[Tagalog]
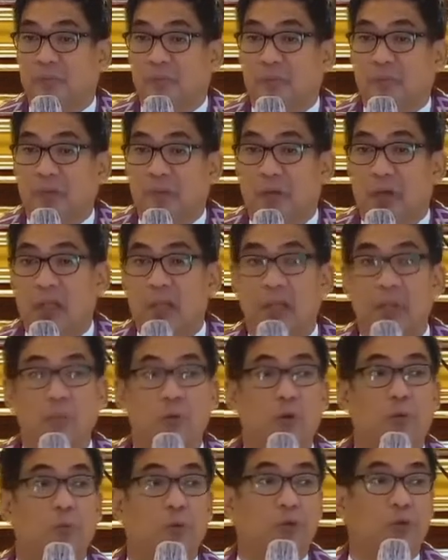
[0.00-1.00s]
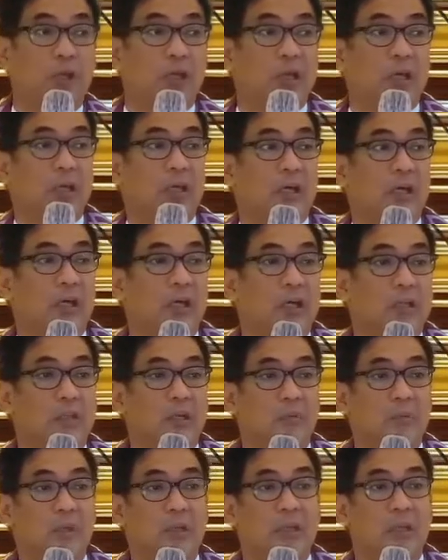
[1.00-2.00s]
Antimo po tangi ka,
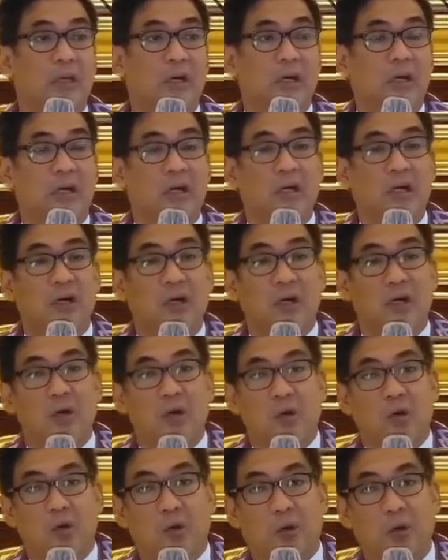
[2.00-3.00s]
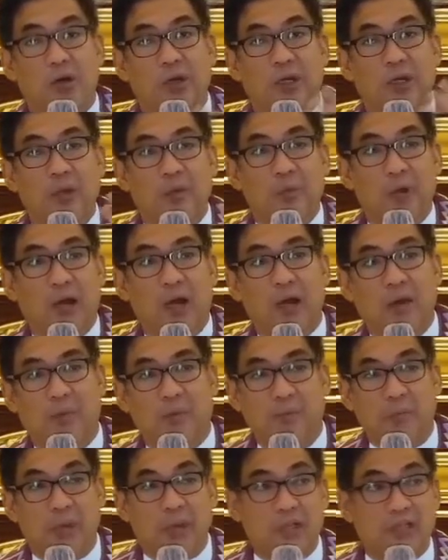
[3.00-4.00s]
sabihan ka, o ini ma
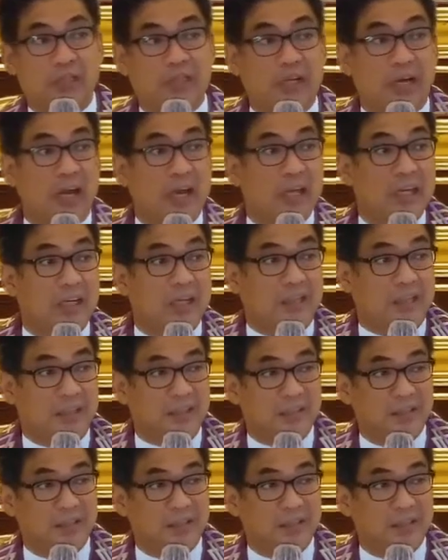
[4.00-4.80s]
mestraya.